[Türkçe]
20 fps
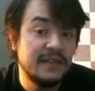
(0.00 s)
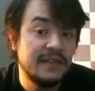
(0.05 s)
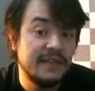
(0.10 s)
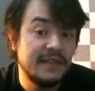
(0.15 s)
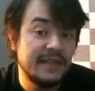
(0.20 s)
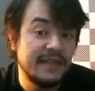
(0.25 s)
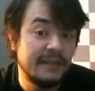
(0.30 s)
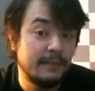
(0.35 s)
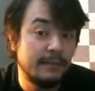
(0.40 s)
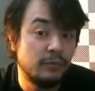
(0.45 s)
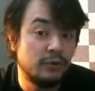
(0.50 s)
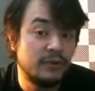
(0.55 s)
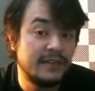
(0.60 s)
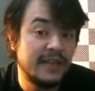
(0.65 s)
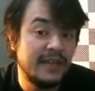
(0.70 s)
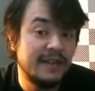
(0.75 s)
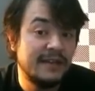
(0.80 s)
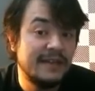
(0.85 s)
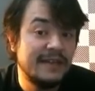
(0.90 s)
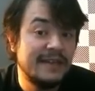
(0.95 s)
ya da
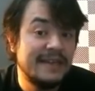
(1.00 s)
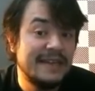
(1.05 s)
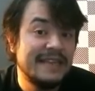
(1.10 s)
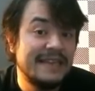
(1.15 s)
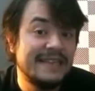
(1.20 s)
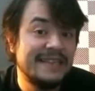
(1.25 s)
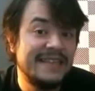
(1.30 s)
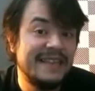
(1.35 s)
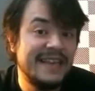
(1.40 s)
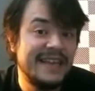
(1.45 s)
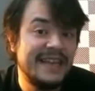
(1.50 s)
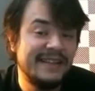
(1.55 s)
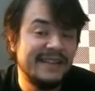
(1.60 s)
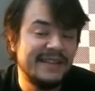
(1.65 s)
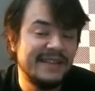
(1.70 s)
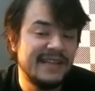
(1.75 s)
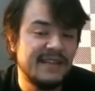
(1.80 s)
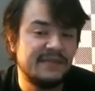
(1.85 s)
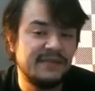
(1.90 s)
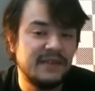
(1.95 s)
burada D7
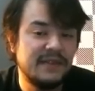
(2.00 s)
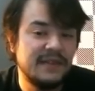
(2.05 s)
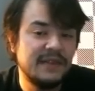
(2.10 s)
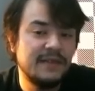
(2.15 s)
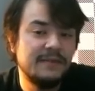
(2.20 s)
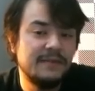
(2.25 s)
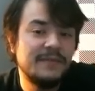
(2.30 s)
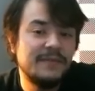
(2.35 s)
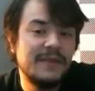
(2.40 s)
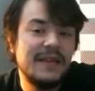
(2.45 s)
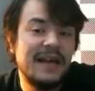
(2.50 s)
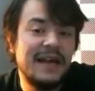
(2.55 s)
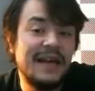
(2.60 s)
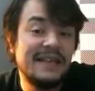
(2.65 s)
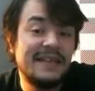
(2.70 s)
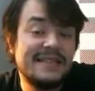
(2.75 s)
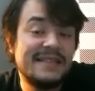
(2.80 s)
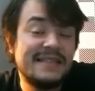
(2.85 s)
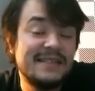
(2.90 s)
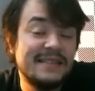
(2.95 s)
zayıflığı
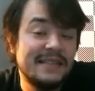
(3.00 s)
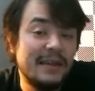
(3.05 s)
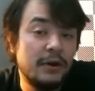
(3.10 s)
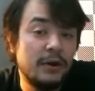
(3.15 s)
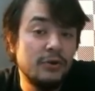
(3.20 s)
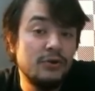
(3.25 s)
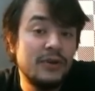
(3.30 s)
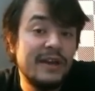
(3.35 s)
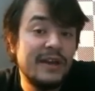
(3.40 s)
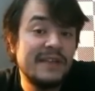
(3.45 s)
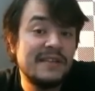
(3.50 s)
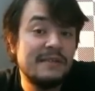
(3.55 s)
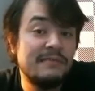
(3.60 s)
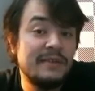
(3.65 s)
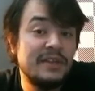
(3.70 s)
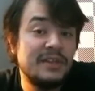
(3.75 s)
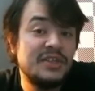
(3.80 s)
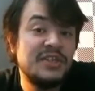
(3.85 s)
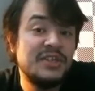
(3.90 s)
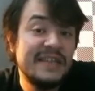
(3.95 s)
aslında oyunu
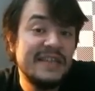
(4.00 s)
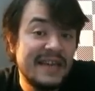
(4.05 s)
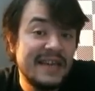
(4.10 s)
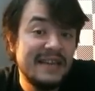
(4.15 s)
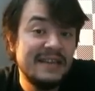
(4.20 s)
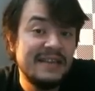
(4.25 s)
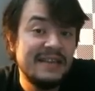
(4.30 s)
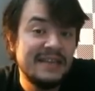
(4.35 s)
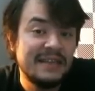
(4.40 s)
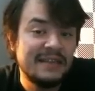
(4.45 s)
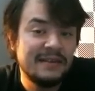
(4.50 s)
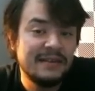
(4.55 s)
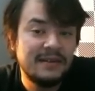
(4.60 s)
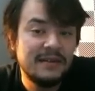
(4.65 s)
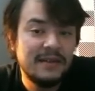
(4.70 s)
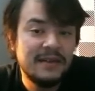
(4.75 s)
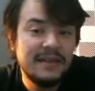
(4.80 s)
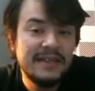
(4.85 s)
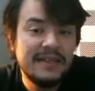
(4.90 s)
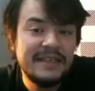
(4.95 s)
kazanmak için yeterli değil.
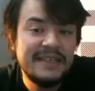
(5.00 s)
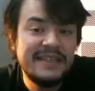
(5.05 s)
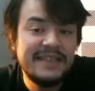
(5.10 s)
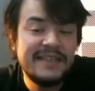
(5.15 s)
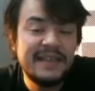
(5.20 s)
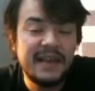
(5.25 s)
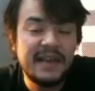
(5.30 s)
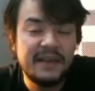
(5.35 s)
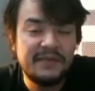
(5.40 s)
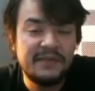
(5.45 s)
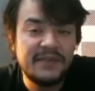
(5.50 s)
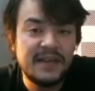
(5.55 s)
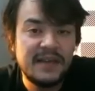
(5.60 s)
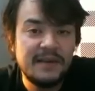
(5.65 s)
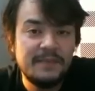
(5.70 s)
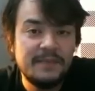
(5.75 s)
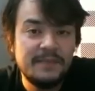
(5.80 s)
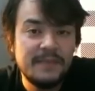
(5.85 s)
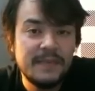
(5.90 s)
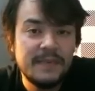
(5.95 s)
İki tarafta
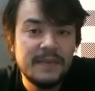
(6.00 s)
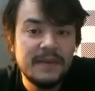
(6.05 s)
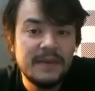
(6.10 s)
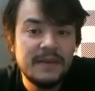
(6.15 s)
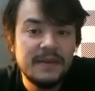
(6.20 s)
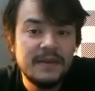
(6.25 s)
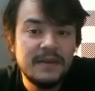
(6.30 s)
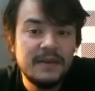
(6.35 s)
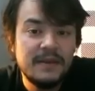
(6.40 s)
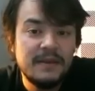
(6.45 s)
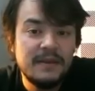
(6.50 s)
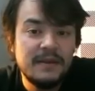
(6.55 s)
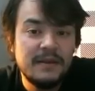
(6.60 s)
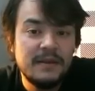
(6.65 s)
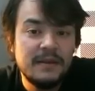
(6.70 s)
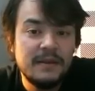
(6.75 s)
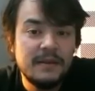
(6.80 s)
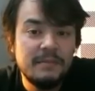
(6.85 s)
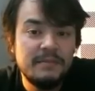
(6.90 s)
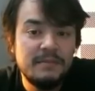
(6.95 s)

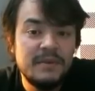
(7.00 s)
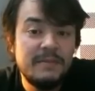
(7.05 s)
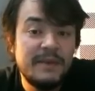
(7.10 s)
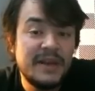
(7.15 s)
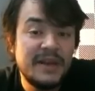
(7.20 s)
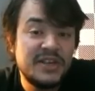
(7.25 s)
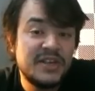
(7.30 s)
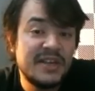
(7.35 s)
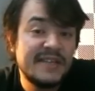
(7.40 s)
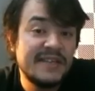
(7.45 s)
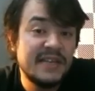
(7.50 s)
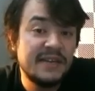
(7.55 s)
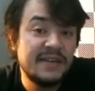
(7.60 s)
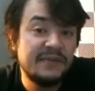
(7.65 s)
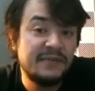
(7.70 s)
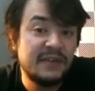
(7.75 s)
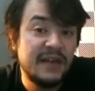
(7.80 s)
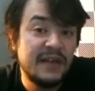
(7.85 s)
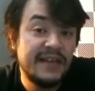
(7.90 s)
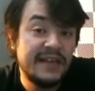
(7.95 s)
bir başka
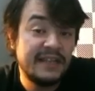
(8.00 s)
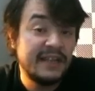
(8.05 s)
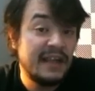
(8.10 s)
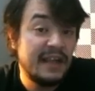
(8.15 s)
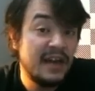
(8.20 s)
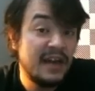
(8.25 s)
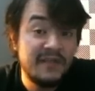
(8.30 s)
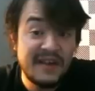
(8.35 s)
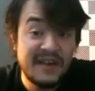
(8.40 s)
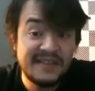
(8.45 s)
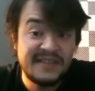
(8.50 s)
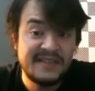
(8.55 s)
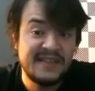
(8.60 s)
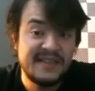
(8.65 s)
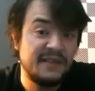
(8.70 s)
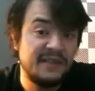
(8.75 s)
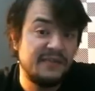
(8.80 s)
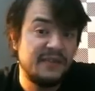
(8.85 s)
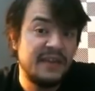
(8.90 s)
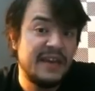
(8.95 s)
zayıflığa ya da daha fazla
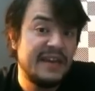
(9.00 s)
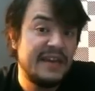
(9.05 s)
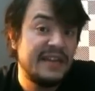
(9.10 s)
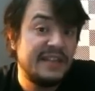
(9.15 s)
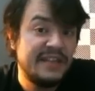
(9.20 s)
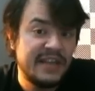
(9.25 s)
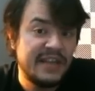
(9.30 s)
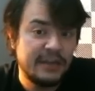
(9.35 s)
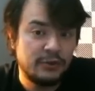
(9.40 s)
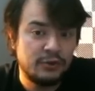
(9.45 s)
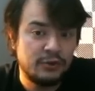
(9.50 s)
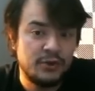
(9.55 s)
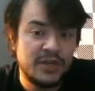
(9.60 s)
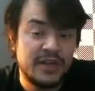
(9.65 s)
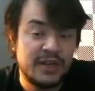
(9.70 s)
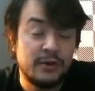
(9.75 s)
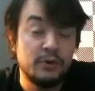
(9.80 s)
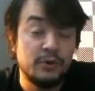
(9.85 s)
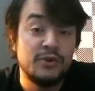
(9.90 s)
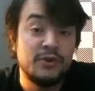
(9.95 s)
zayıflığa ihtiyaç
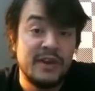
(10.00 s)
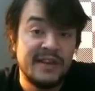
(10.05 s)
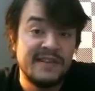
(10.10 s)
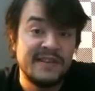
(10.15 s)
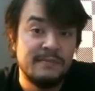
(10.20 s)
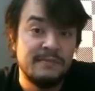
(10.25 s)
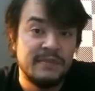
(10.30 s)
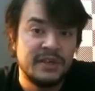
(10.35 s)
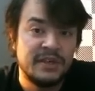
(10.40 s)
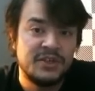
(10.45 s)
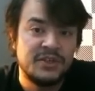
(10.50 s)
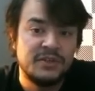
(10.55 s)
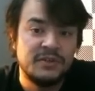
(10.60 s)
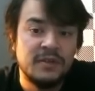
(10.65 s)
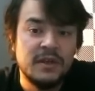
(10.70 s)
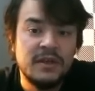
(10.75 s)
duyacak oyunu kazanmak için.